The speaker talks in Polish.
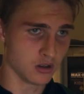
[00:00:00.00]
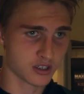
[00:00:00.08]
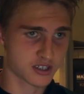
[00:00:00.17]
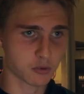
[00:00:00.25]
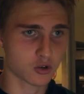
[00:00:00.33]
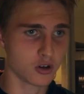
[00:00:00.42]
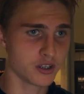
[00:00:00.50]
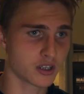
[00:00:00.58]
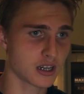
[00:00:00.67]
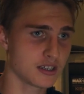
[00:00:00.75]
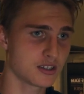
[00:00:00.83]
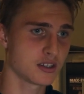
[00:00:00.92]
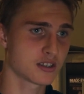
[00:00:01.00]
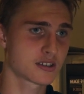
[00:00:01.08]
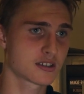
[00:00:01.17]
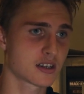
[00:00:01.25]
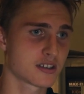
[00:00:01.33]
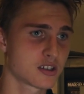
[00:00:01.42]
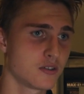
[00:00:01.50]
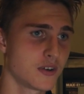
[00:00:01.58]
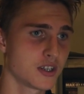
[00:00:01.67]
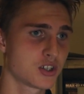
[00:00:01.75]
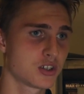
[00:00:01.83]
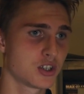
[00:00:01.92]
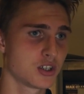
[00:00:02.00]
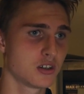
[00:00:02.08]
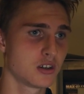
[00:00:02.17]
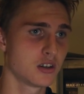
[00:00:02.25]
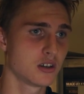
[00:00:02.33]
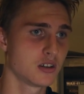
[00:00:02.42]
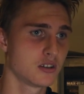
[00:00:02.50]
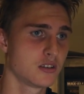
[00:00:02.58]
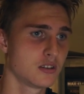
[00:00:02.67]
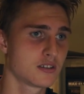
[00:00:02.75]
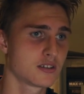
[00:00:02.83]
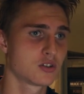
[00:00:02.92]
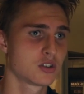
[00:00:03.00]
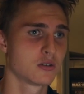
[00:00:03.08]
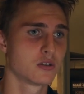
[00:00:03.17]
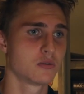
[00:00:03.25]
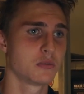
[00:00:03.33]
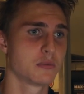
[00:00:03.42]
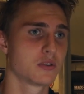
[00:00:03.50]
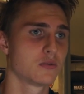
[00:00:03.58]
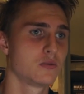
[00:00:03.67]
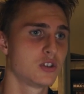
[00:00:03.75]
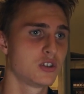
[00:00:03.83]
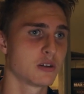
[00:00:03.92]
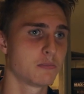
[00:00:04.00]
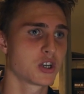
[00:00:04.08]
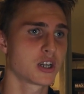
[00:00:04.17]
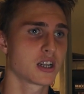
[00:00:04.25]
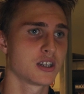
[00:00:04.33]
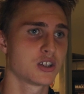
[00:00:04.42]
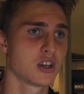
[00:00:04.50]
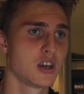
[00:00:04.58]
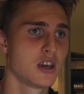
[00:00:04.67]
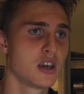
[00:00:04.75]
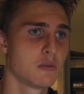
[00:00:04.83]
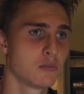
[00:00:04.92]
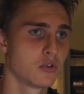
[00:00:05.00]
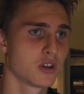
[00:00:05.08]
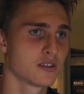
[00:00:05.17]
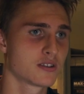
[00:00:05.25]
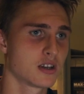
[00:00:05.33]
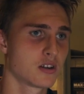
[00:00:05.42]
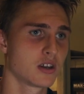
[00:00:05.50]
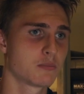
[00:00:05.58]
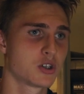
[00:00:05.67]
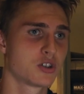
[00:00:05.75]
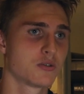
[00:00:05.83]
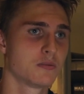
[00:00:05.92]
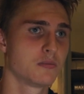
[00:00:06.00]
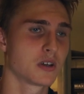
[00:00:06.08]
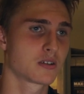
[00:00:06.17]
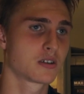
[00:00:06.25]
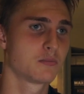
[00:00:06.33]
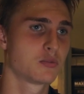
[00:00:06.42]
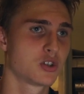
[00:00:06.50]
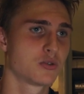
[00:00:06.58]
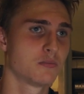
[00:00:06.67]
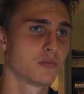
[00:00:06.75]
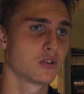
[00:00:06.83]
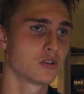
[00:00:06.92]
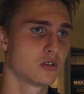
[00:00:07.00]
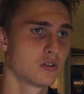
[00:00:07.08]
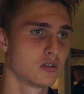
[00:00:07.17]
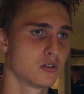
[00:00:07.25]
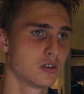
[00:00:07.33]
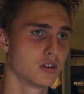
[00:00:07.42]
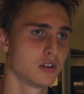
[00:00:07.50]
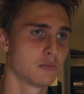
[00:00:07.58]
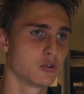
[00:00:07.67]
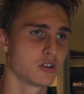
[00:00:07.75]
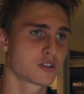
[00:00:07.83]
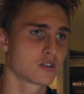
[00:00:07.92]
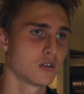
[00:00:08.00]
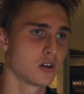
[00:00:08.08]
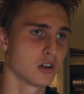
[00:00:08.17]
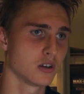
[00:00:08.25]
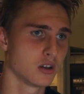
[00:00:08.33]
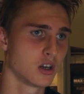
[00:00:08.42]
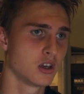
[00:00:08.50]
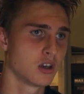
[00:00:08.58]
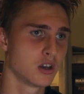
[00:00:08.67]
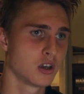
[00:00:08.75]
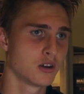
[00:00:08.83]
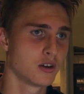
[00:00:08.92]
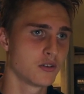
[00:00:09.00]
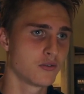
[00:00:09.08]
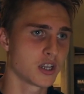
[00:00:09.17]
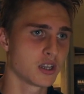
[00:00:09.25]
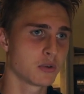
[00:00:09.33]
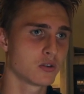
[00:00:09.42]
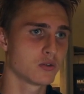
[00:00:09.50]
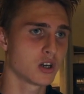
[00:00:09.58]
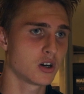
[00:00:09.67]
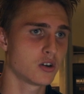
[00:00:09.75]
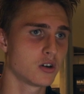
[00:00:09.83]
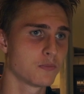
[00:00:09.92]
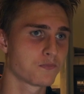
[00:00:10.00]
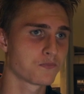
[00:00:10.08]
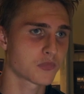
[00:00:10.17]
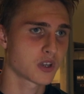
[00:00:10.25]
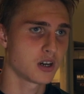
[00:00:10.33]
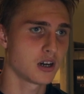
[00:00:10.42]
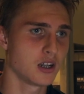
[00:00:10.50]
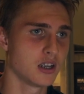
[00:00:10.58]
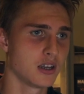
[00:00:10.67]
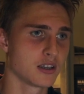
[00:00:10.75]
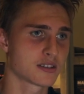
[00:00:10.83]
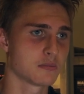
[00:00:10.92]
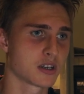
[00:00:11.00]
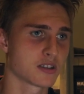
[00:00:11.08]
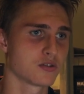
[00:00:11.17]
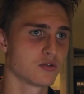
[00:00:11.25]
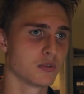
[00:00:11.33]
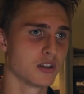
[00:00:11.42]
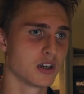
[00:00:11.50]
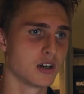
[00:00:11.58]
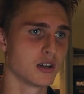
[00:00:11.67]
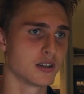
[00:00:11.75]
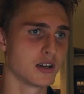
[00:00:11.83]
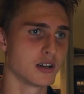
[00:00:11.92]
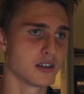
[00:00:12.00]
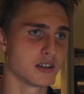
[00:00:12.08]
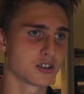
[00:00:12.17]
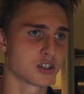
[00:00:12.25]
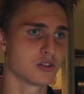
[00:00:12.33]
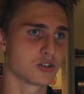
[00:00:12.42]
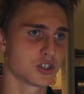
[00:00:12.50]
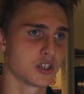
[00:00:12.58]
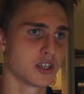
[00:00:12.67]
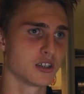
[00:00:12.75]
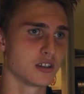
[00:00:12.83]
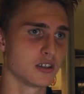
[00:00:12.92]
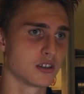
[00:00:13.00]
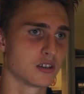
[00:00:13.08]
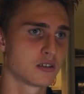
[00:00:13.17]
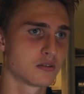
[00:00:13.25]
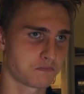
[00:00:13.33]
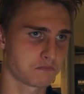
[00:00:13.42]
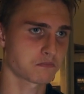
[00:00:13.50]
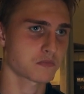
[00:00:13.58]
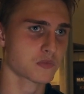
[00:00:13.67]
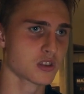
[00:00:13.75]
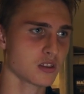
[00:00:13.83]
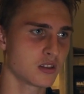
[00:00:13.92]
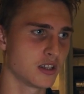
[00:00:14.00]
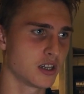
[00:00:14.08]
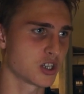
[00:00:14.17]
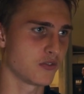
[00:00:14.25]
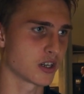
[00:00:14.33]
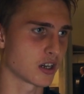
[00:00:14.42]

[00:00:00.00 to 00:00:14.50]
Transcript: spokojnie grać, nie stresować, że nic już nie umiem tu dzisiaj przegrać. Było 1-0, ja przyszłem, jak przyszłem do, e, na boisko, fajnie mi udało, ale jestem bardzo dumny na, na, na naszą drużynę i świetna nasza walka.